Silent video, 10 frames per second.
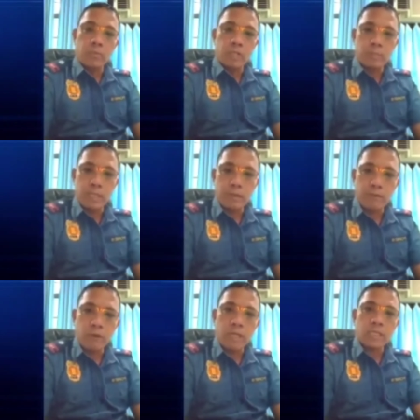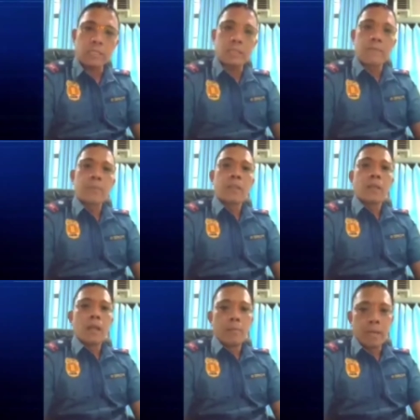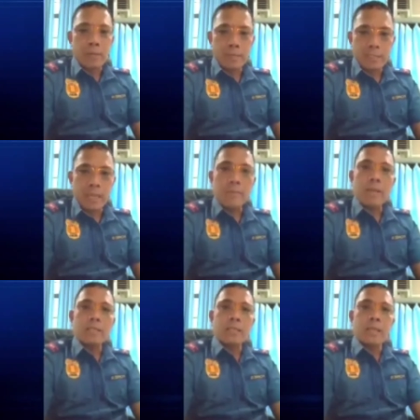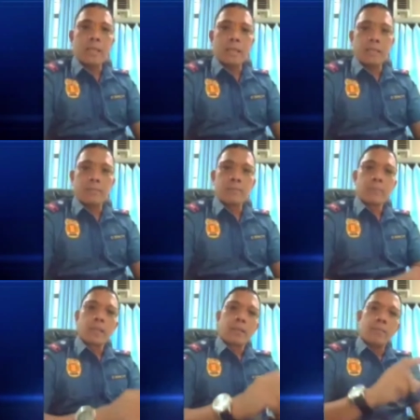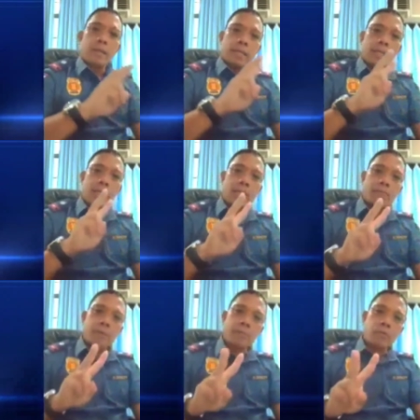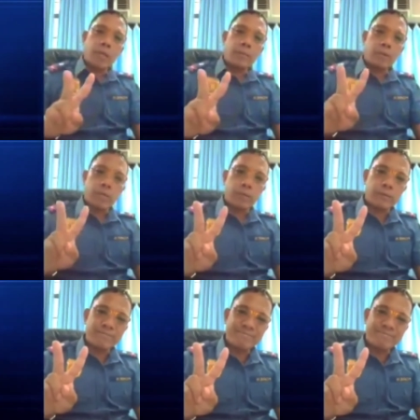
Police Major Flores. Maraming salamat and mag-ingat, mabuhay po kayo.